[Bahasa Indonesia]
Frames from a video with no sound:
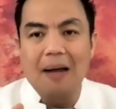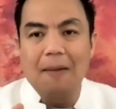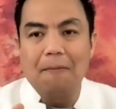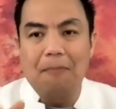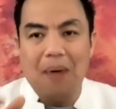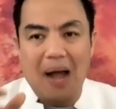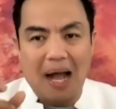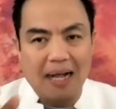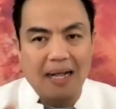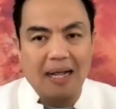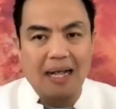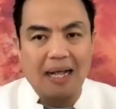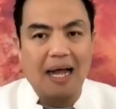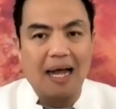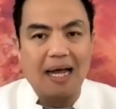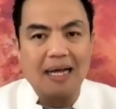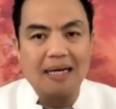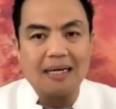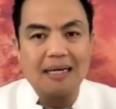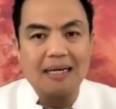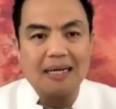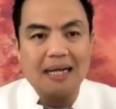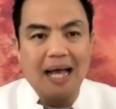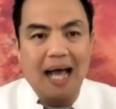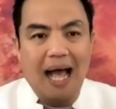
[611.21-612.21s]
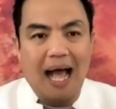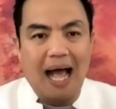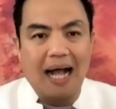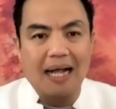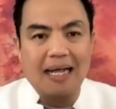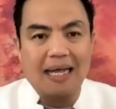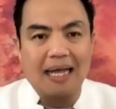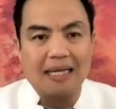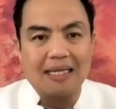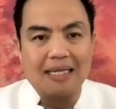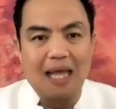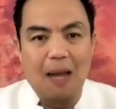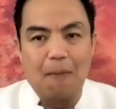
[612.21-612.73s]
bahkan
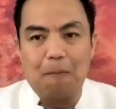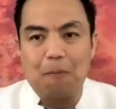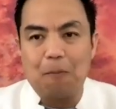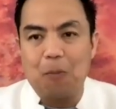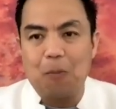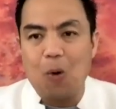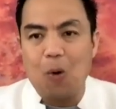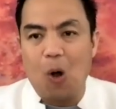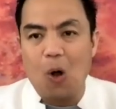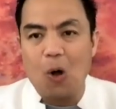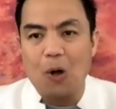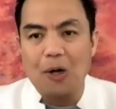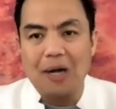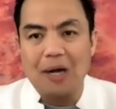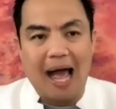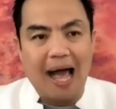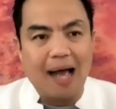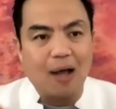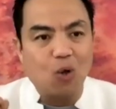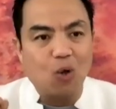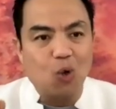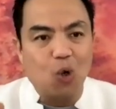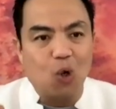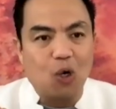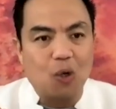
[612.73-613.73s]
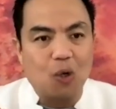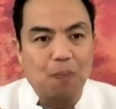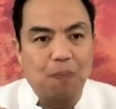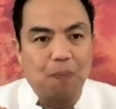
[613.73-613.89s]
akhirnya pohon anggur